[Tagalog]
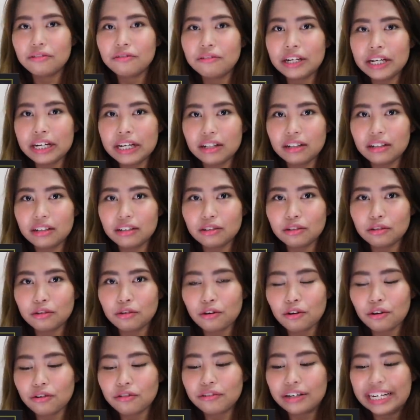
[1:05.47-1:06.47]
Real,
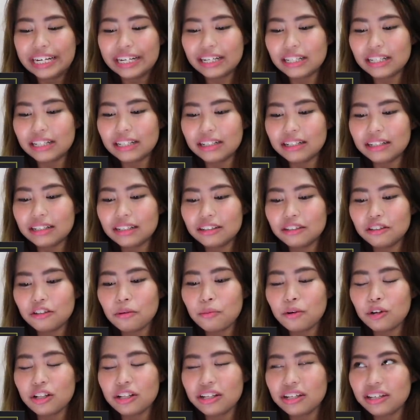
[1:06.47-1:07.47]
totoo, real,
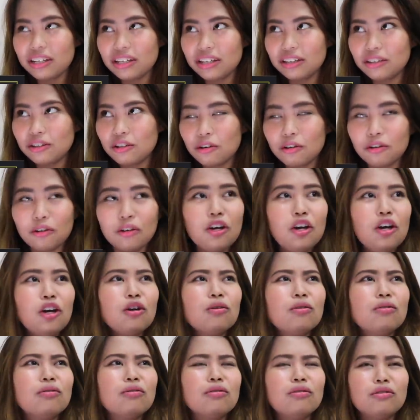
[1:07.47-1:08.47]
double E, do,
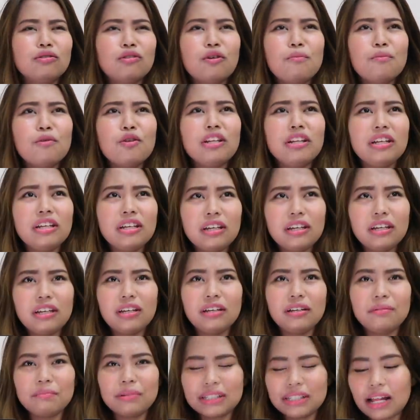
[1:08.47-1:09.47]
double
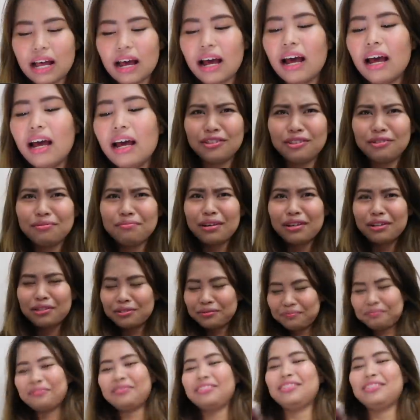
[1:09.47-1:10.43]
E. Basta, yun ba yun?